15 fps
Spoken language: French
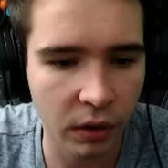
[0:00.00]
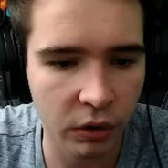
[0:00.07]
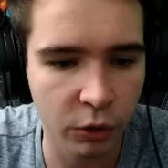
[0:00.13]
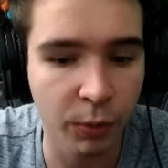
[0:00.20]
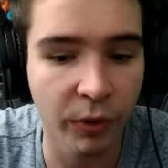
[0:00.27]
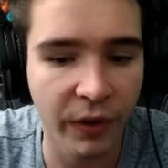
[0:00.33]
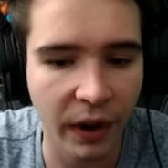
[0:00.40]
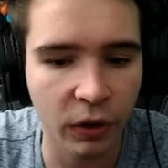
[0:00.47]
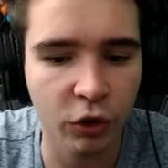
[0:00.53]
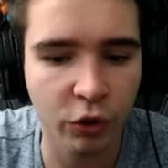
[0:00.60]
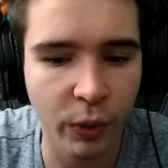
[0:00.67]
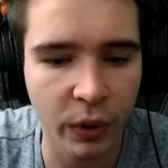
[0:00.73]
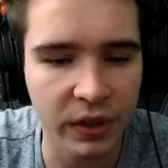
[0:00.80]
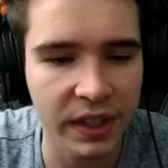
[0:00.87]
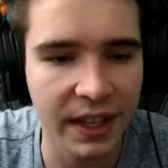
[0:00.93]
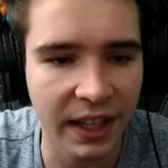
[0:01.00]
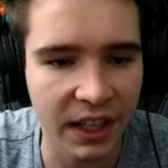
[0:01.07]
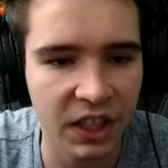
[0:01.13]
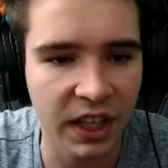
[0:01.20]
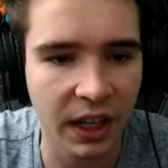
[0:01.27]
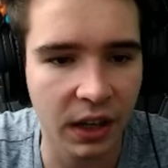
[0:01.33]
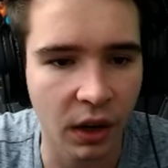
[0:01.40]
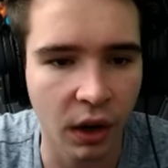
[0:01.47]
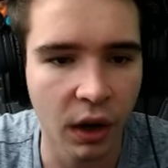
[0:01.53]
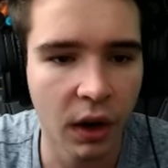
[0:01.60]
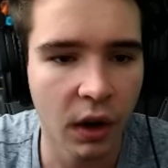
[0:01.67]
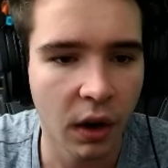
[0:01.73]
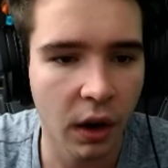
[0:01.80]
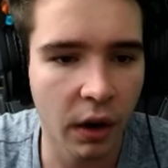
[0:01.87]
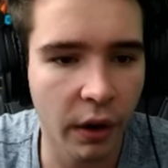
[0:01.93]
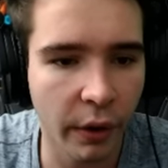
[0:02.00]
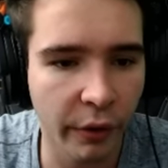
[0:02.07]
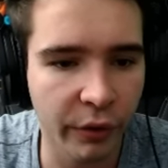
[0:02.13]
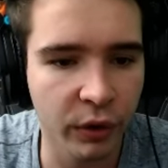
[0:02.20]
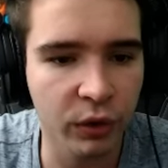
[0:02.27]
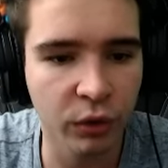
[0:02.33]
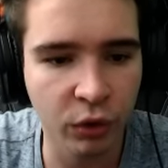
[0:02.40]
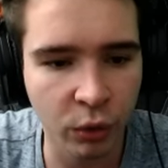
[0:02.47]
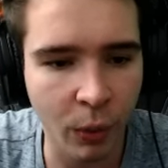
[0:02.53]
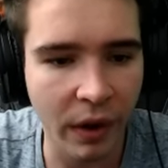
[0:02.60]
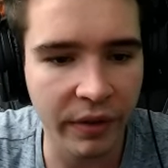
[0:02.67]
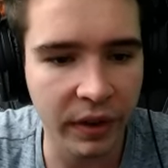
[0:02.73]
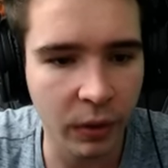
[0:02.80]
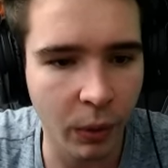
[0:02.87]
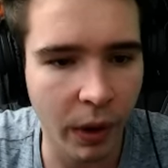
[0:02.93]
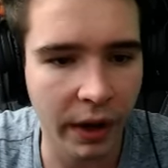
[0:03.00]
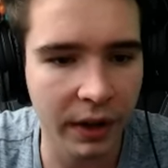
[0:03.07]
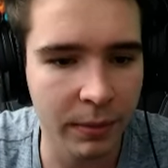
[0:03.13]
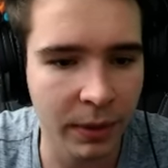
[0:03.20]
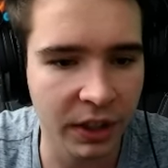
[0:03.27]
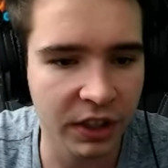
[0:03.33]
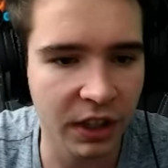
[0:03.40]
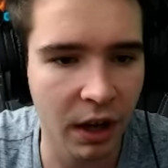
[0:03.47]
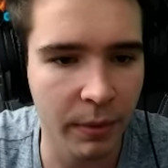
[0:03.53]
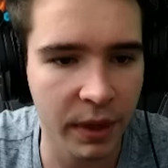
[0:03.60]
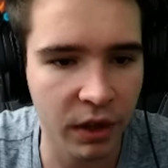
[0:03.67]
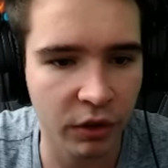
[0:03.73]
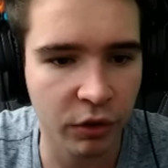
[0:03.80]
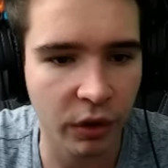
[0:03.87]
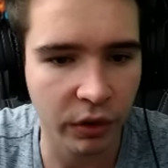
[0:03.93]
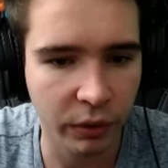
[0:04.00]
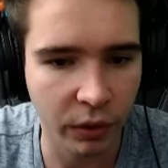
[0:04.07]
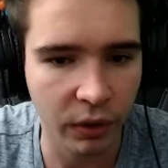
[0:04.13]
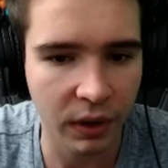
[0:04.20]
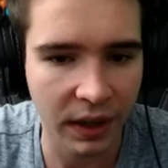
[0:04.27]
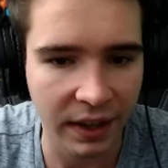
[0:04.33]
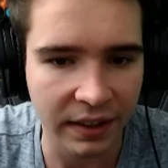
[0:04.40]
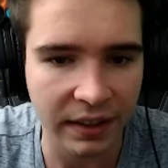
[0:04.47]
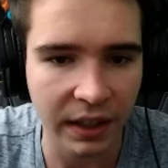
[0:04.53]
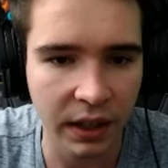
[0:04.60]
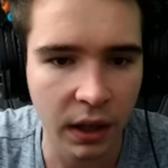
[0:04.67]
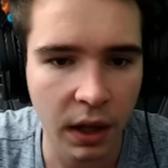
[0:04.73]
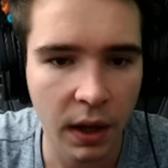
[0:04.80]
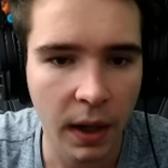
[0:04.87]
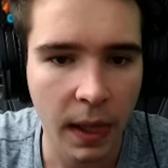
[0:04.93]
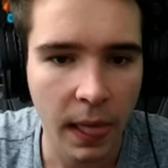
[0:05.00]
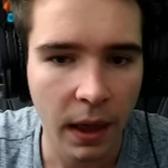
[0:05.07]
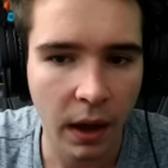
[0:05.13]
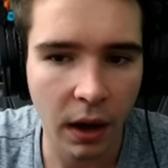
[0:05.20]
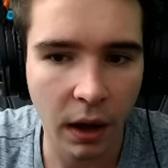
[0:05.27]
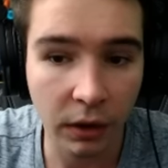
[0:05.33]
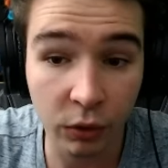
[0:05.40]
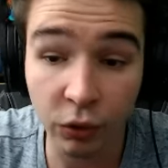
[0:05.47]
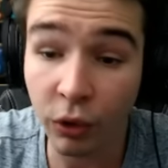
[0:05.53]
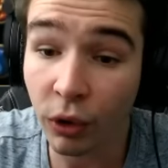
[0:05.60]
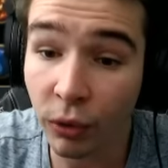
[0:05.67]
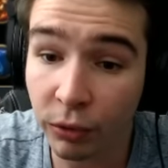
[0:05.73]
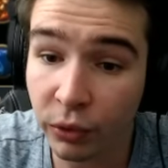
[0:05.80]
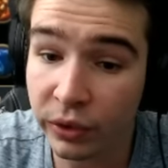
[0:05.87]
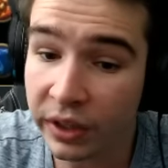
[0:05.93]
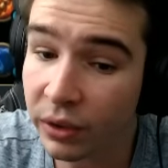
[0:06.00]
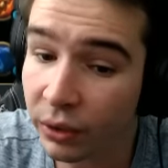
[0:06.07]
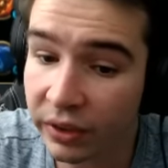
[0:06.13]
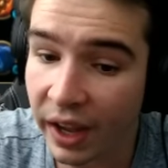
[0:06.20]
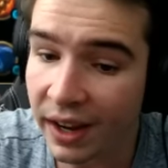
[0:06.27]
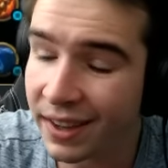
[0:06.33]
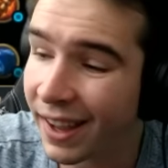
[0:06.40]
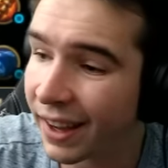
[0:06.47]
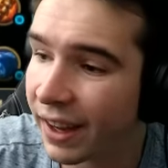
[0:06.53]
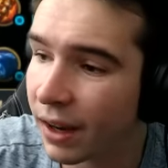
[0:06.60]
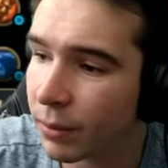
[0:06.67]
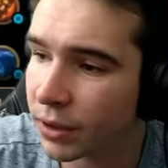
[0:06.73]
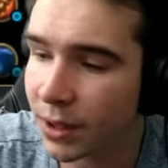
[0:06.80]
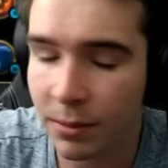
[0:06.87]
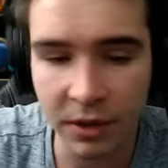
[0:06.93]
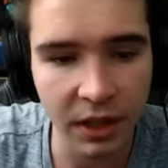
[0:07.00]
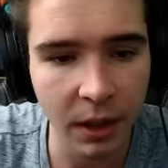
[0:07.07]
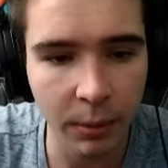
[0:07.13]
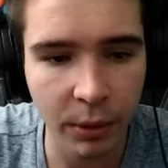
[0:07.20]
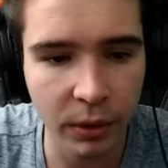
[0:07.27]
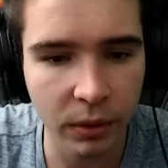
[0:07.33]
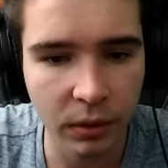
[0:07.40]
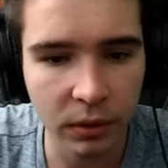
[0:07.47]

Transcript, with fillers: tu peux faire le choix aussi d'aller check en fonction du 3v3, des machins, meilleur joueurs solo classé. toujours le souci de Zach derrière, moi ça me gêne un peu.